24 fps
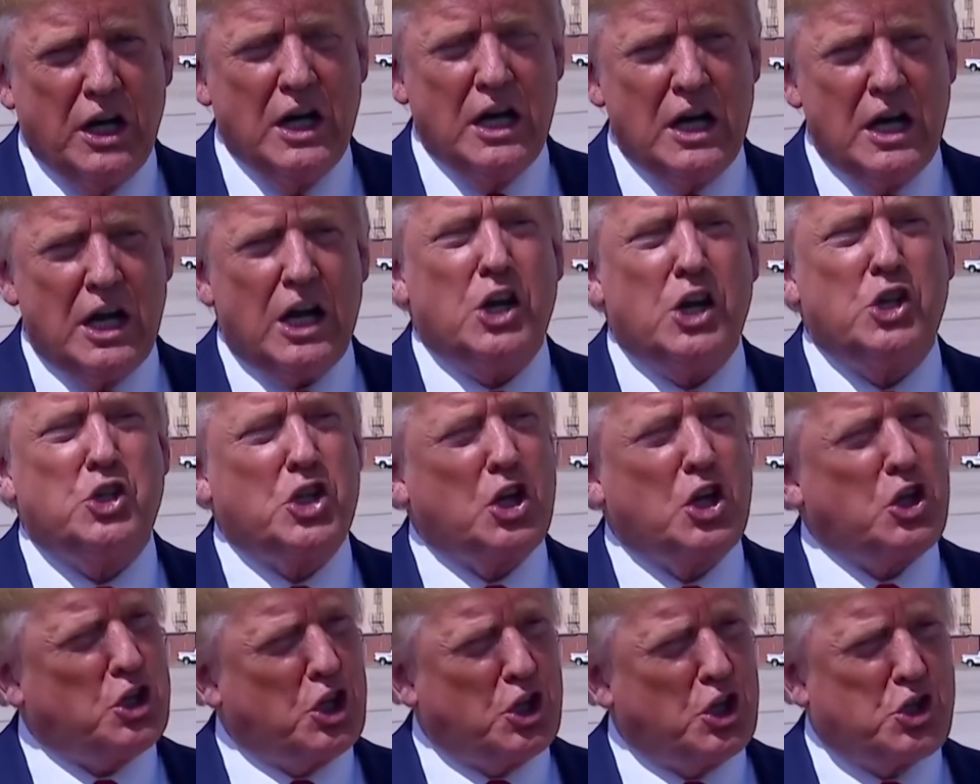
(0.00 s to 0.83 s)
kết luận
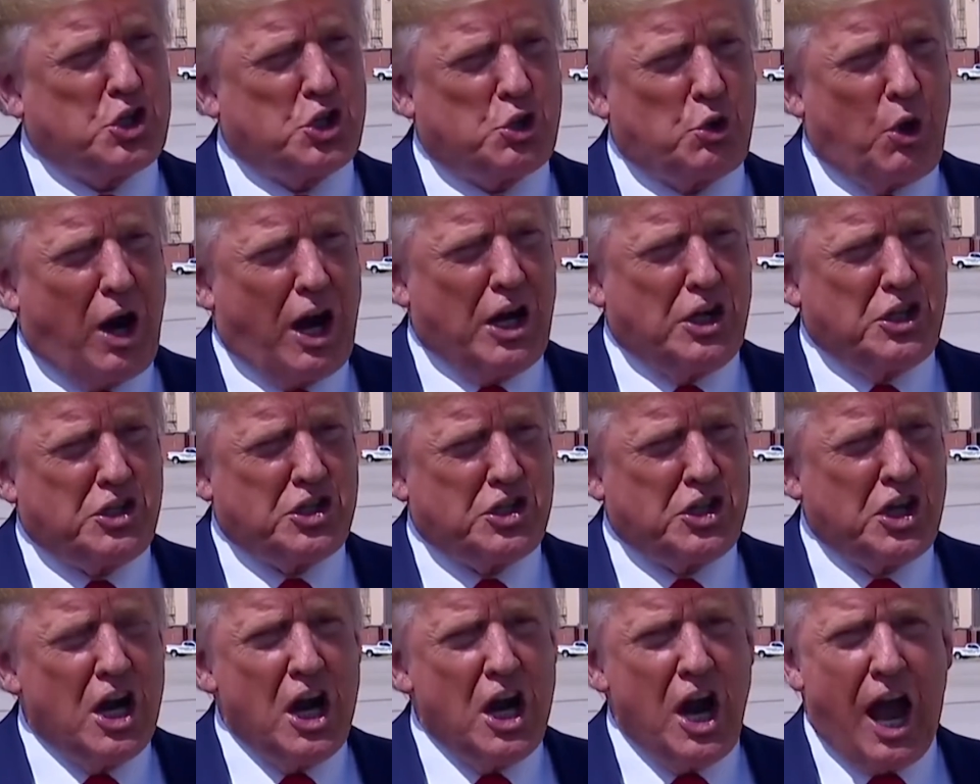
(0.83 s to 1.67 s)
vô tội
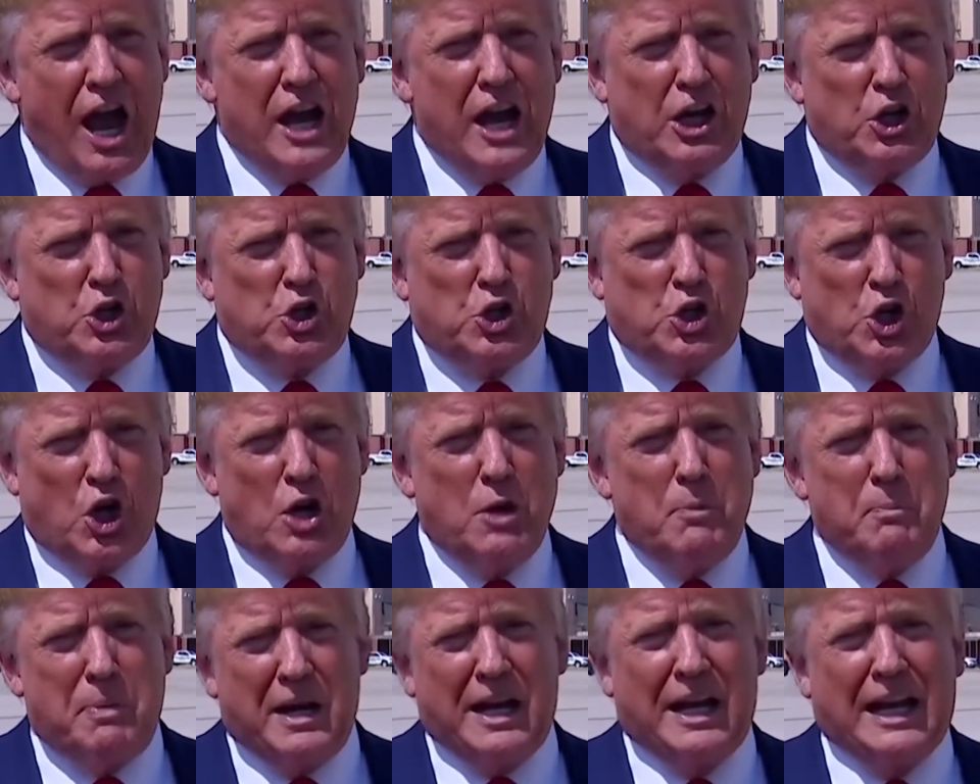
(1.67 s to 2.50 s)
vì không có bằng
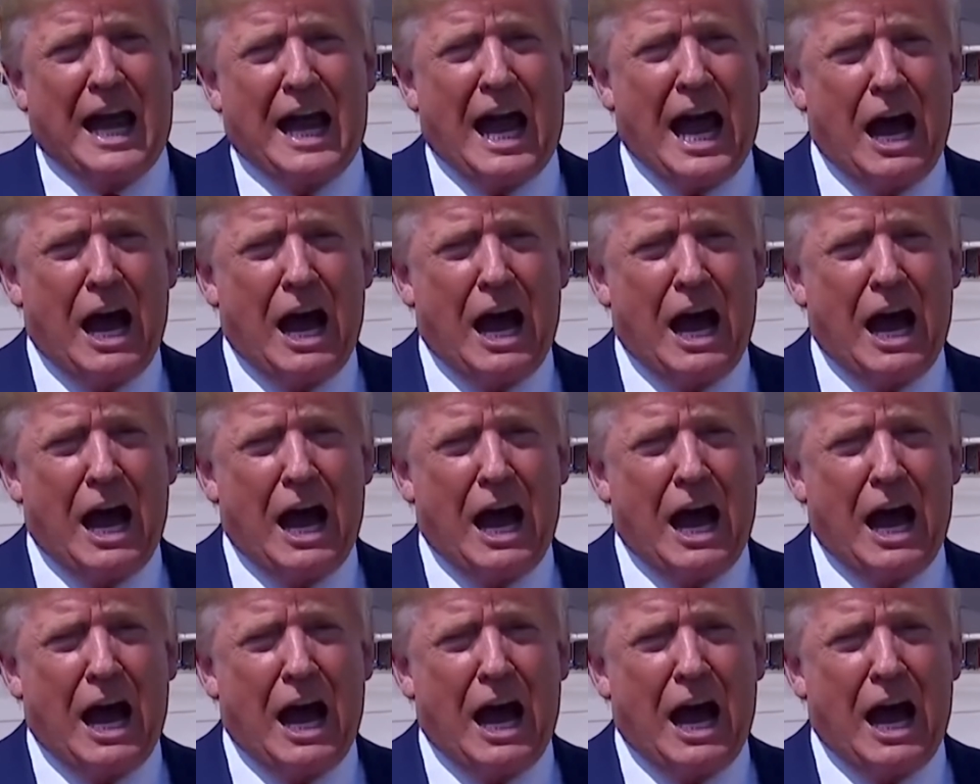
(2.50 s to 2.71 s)
chứng